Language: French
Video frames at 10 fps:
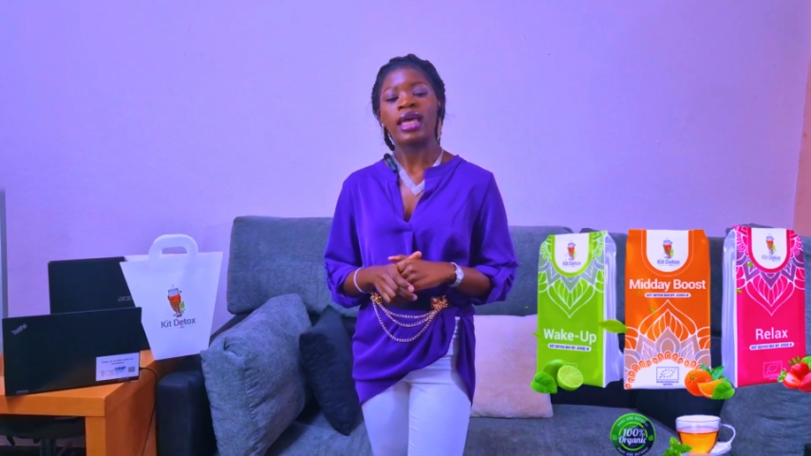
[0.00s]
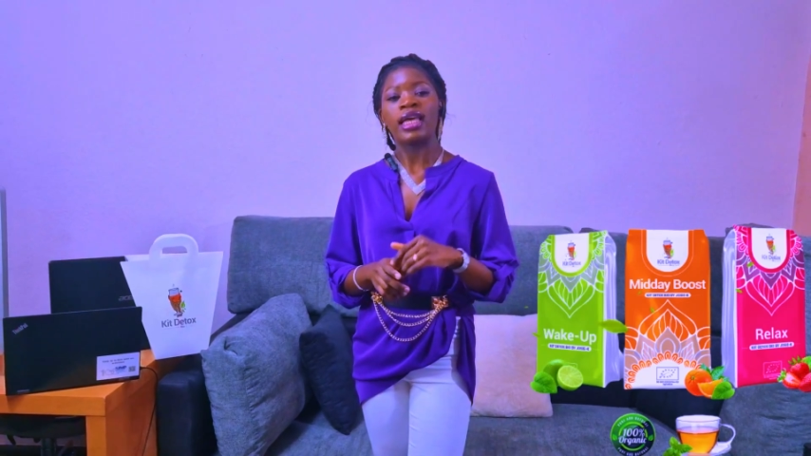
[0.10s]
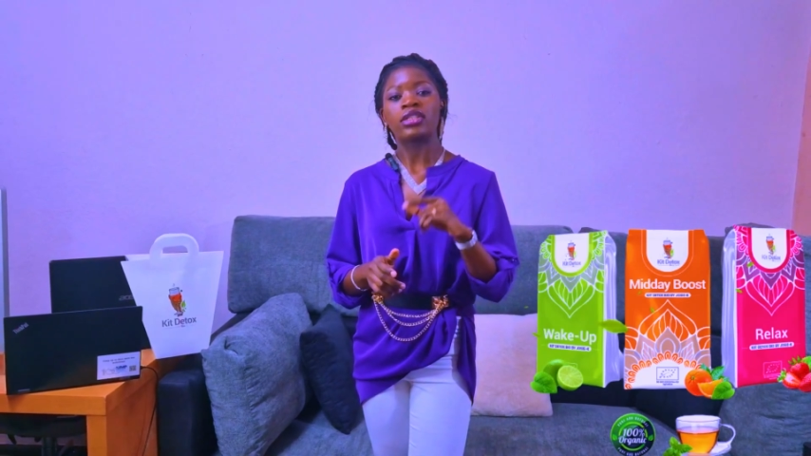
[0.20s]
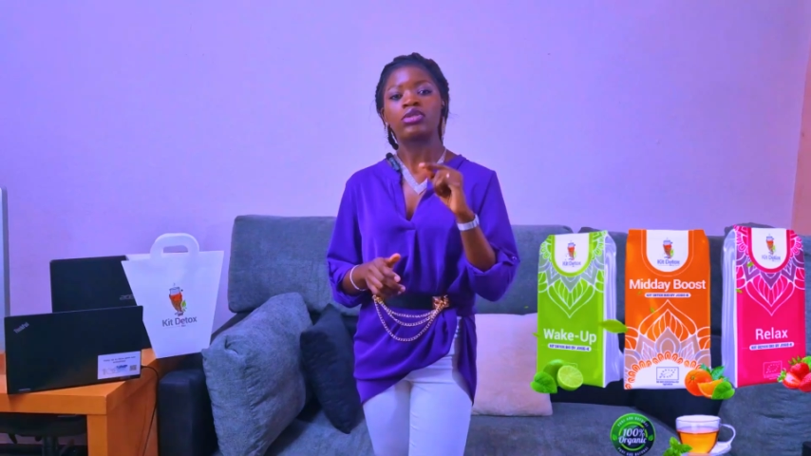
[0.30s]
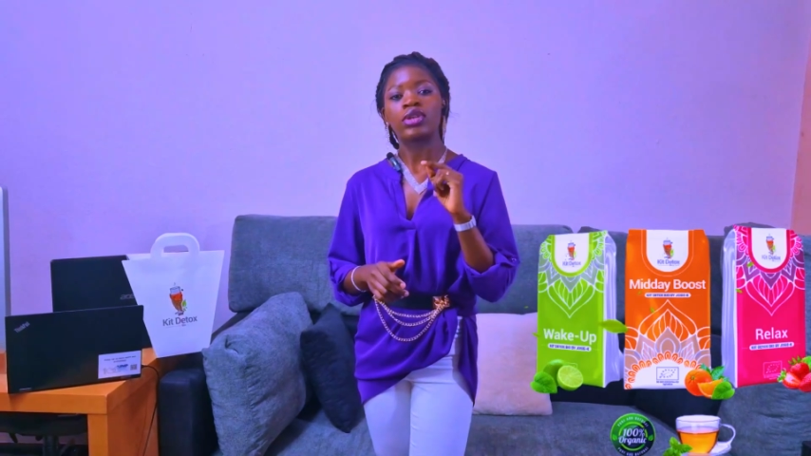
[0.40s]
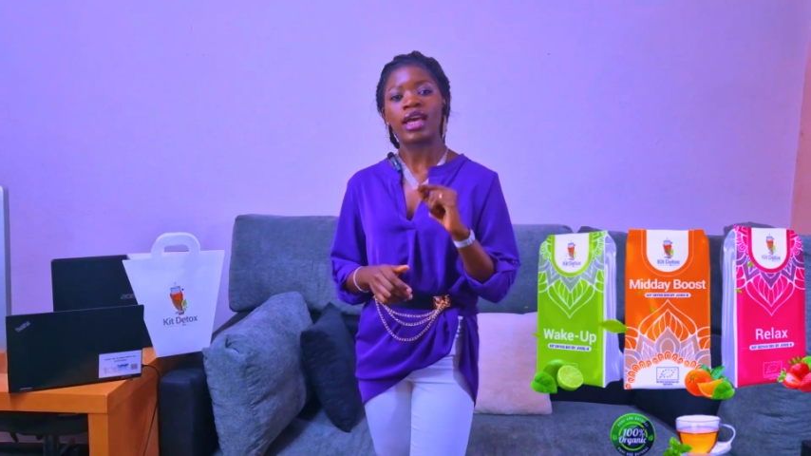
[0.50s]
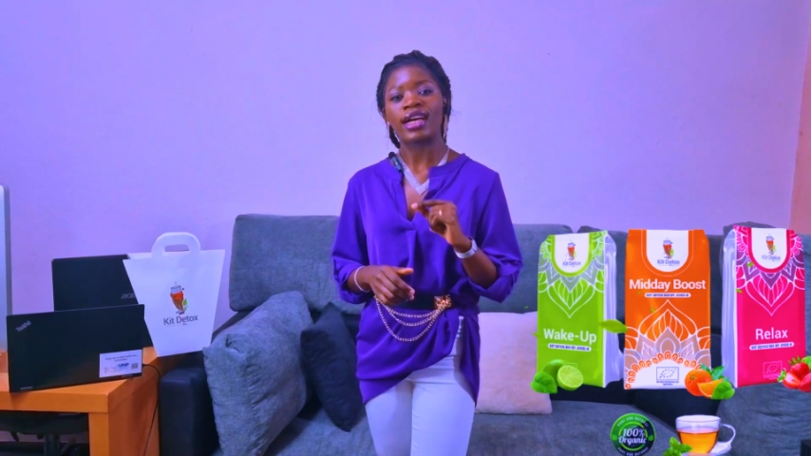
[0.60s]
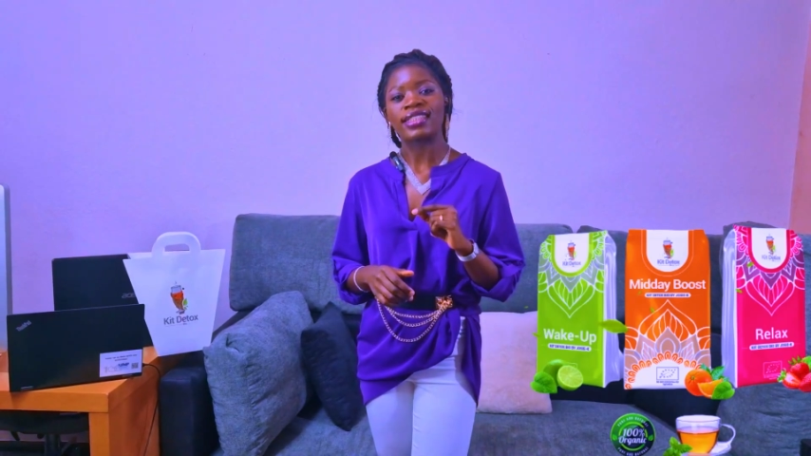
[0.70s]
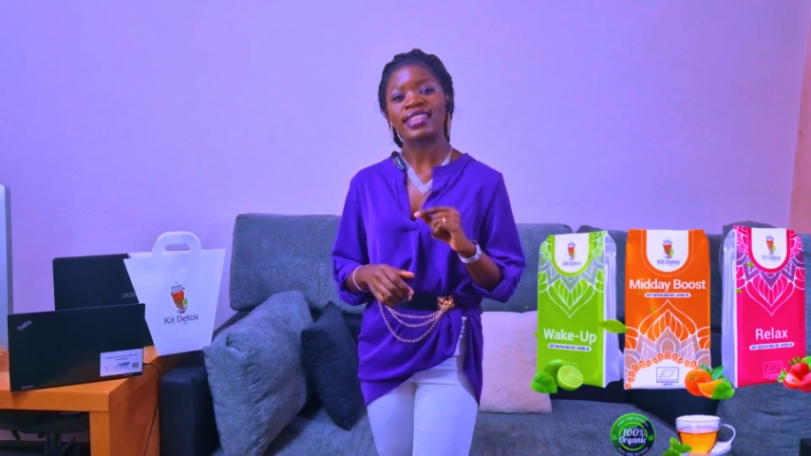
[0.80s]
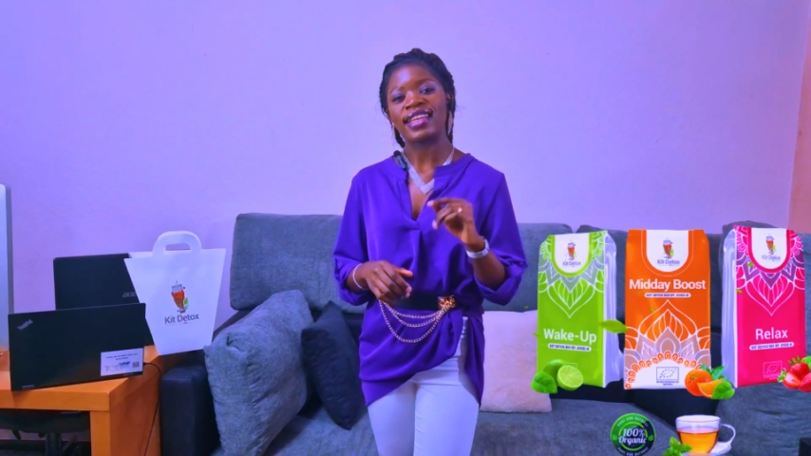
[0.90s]
Et si tu es
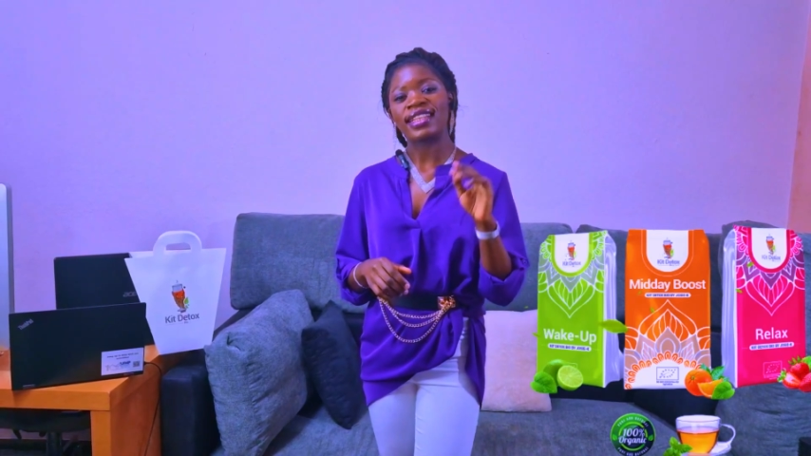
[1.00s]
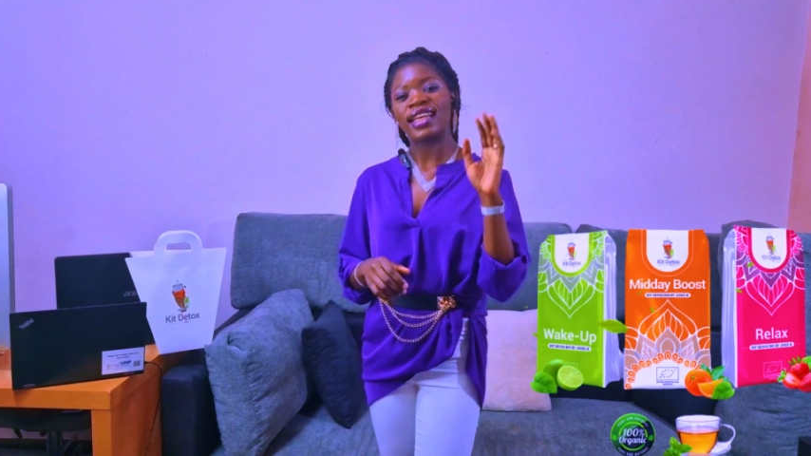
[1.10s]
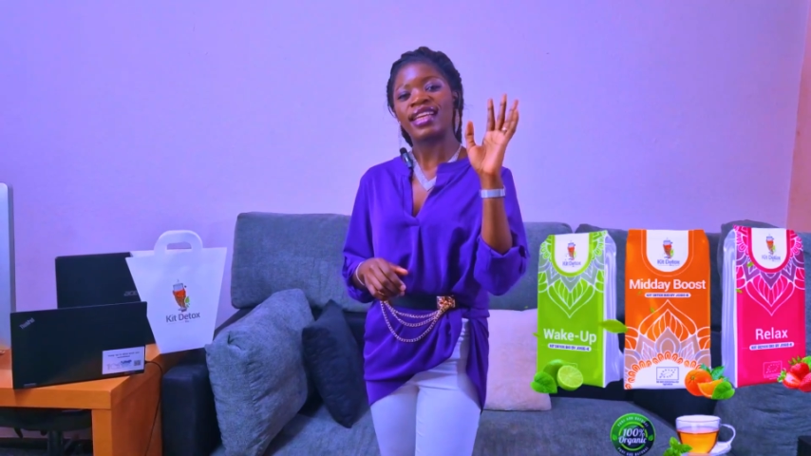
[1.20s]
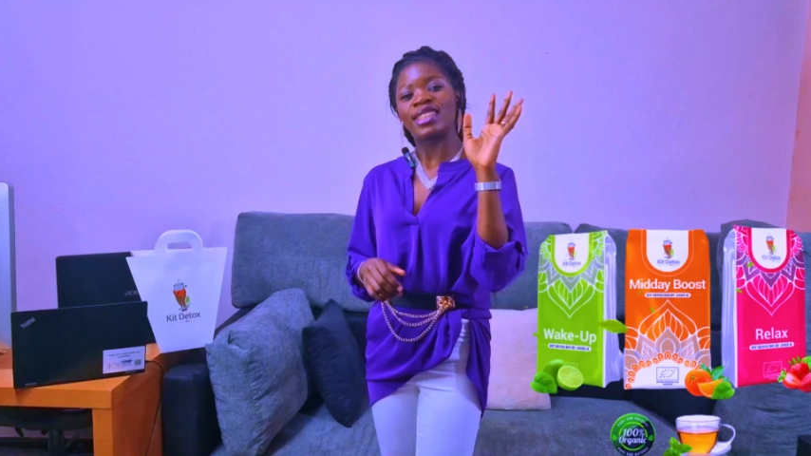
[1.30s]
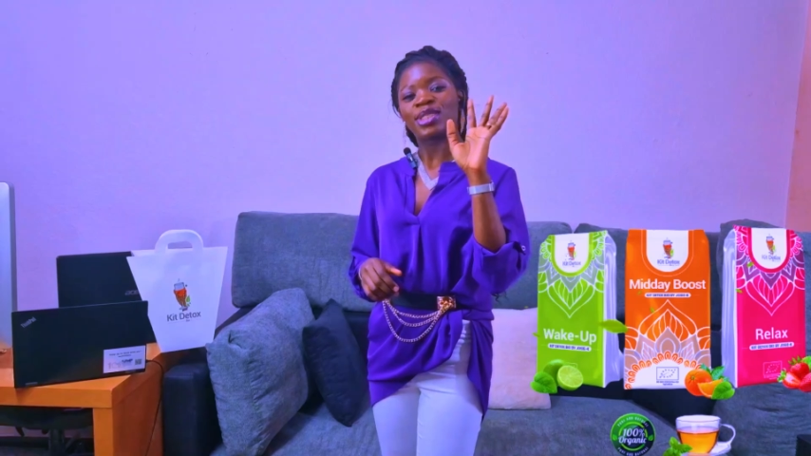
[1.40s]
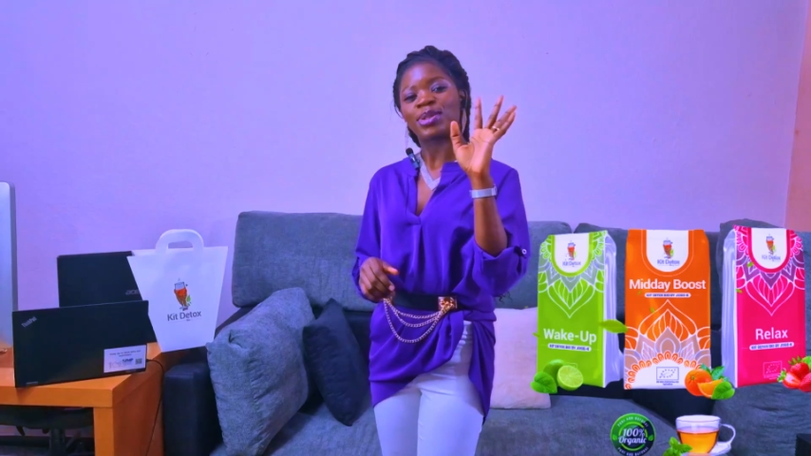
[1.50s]
ancienne, je